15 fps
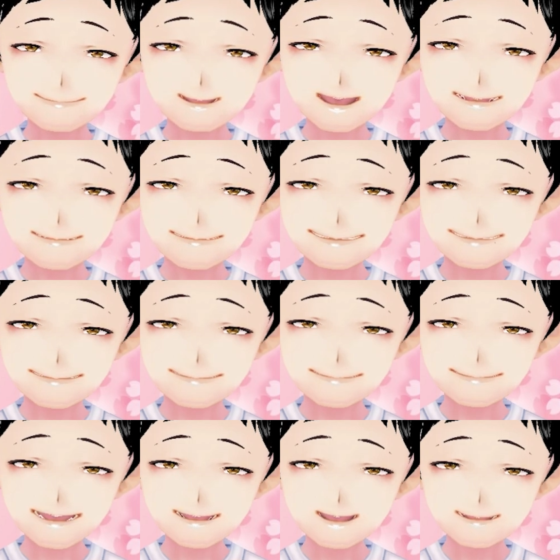乗ってい
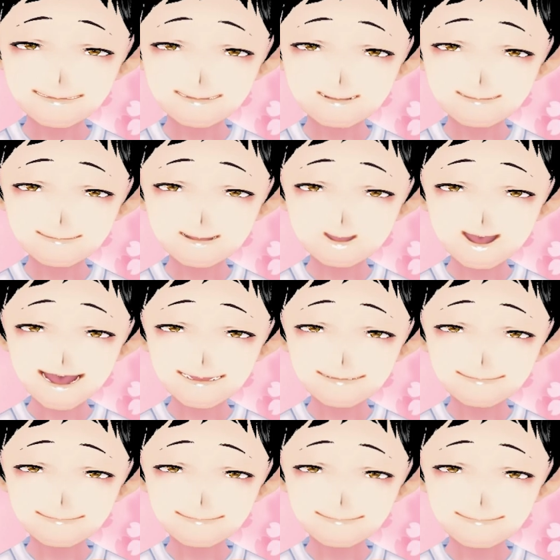るキノコの予想は
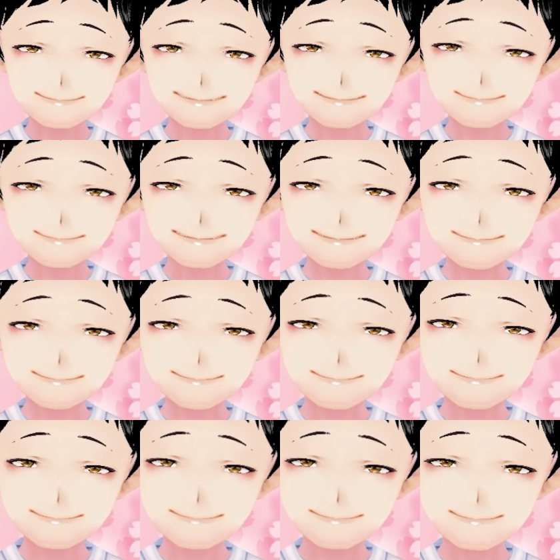必見で
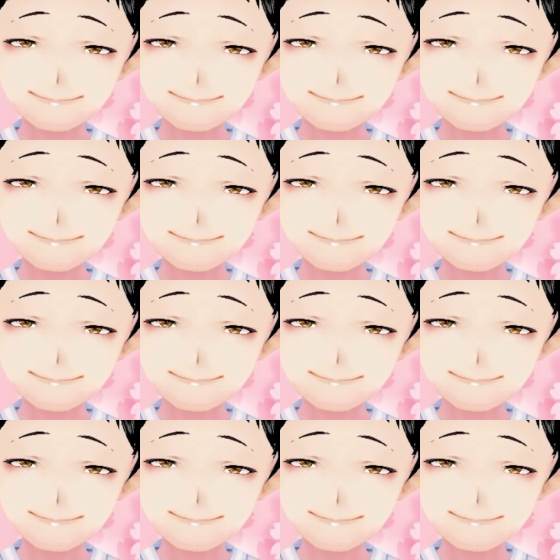す。